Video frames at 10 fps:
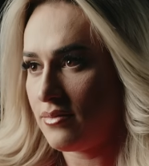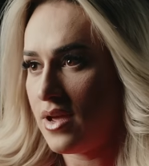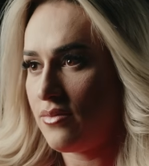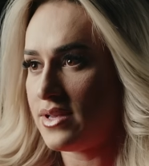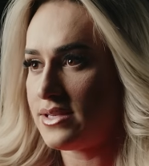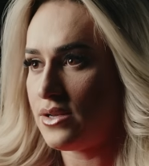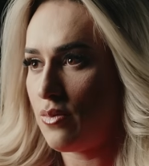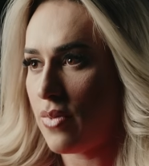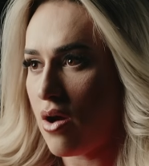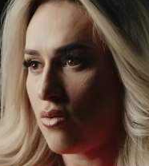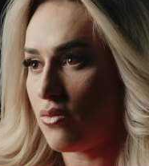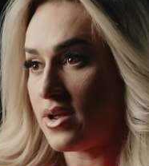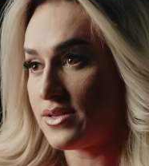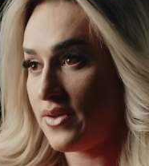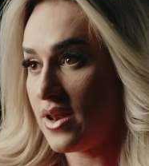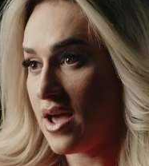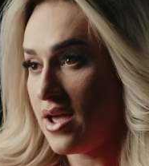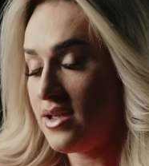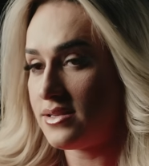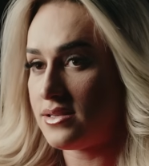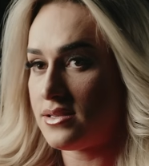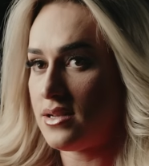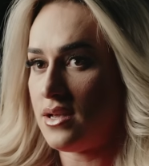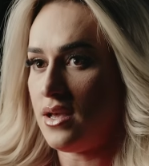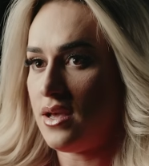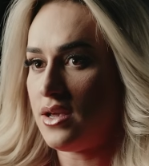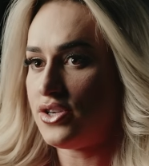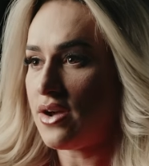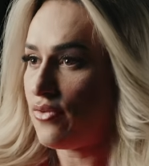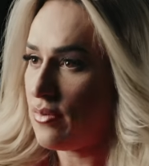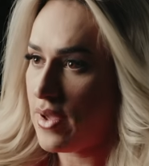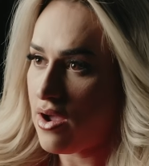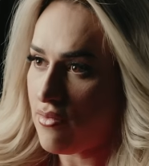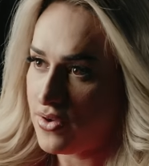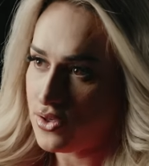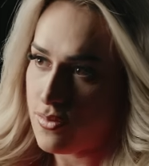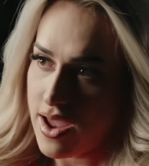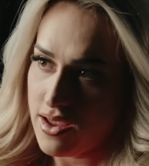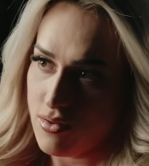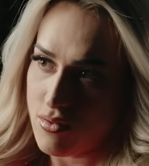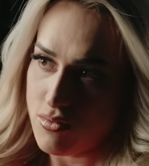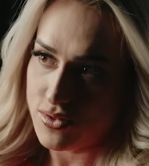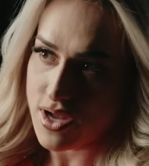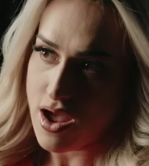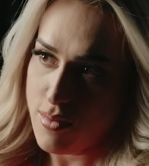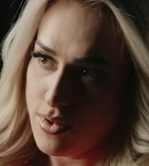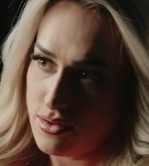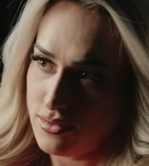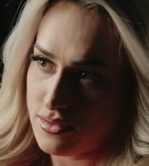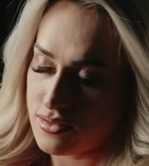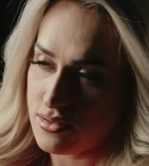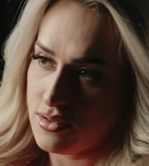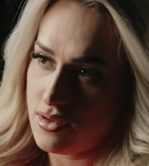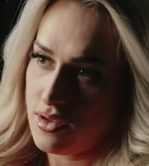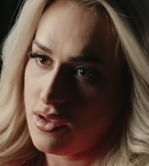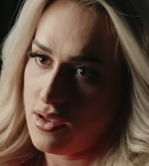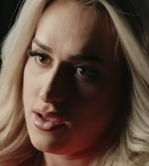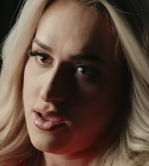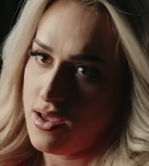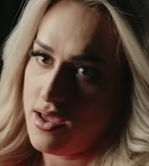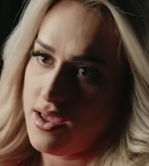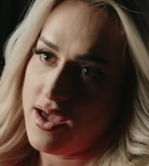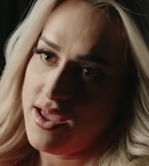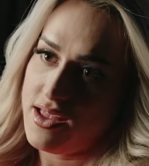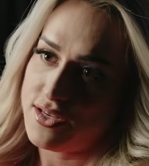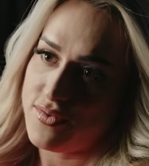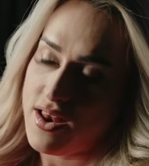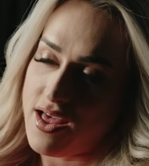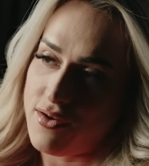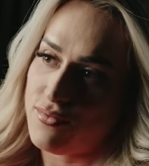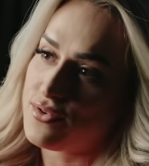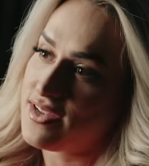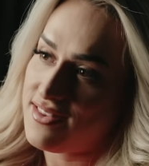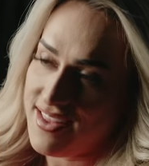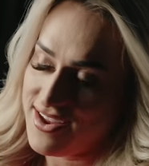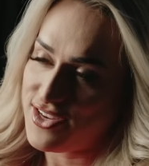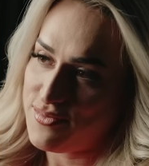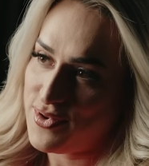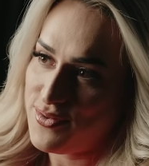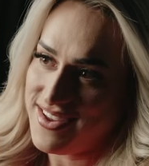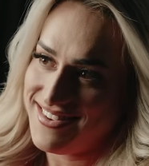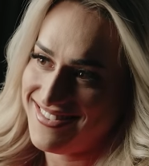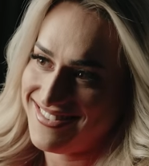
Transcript: né, eu desci do palco nas finais, já fui pegar o feedback com os árbitros e aí eles falaram: você tem que diminuir.